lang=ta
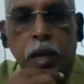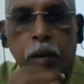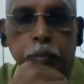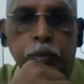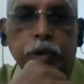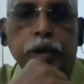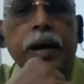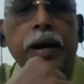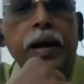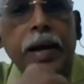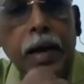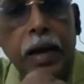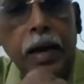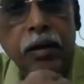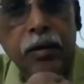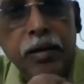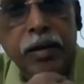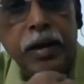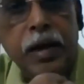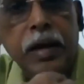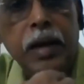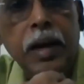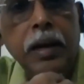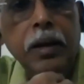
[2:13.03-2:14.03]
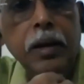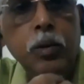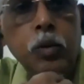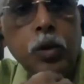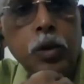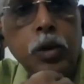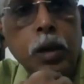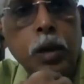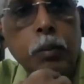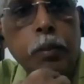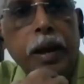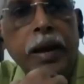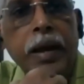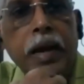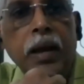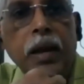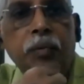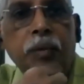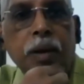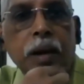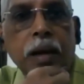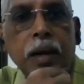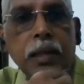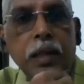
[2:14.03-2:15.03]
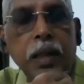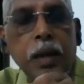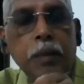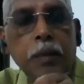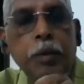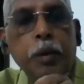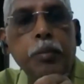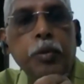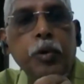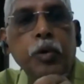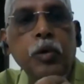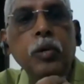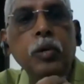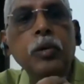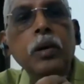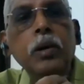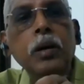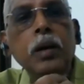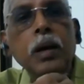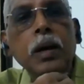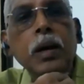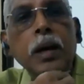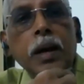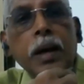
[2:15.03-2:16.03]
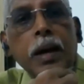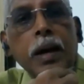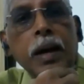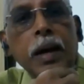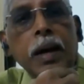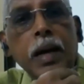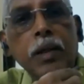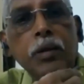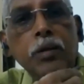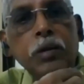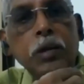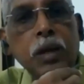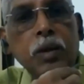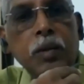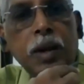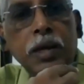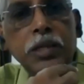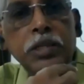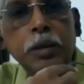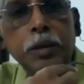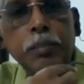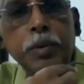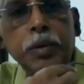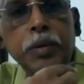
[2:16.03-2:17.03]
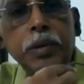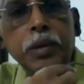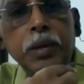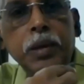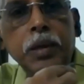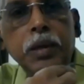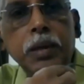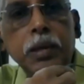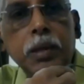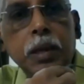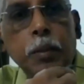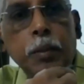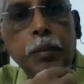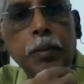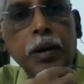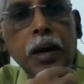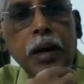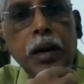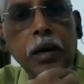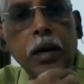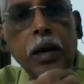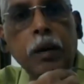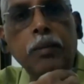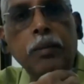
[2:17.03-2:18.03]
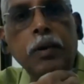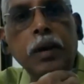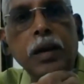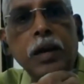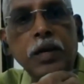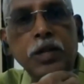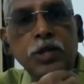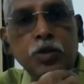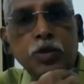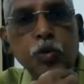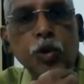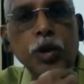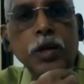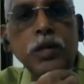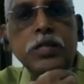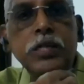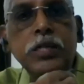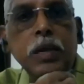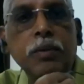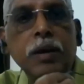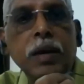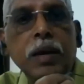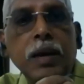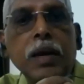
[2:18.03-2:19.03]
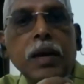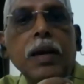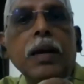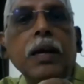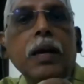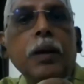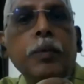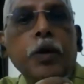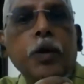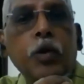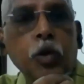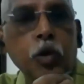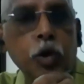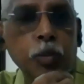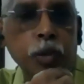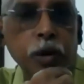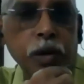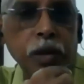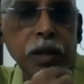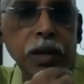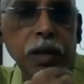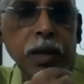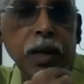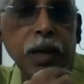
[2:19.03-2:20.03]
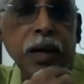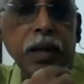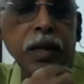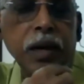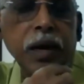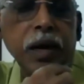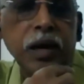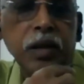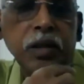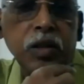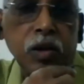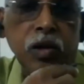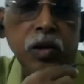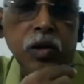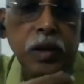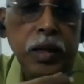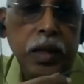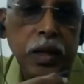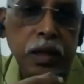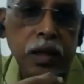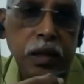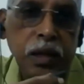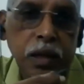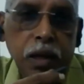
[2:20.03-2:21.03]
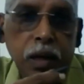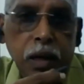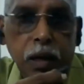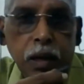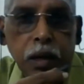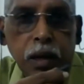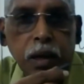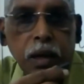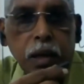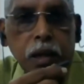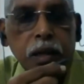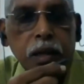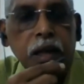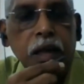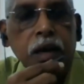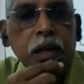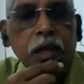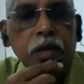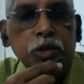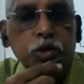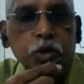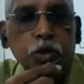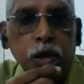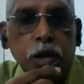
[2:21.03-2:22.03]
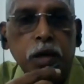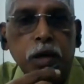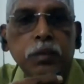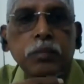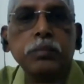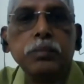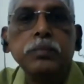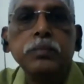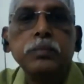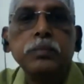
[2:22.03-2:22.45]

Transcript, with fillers: நான் இப்போ ரெண்டு கேள்வி கேட்டிருக்கேன் ஒன்று மெடிக்கல் ஃபீல்டில் இது எப்படி போகும் ரெண்டாவது வந்து இந்த வாசிப்பை வந்து தமிழ்நாடு லெவலில் ஸ்டூடெண்ட்ஸ் லெவலில் எப்படி கொண்டு போகிறது அது ரெண்டுத்துக்கும் ஏதாவது இது இருந்தால் சொல்லுங்கள்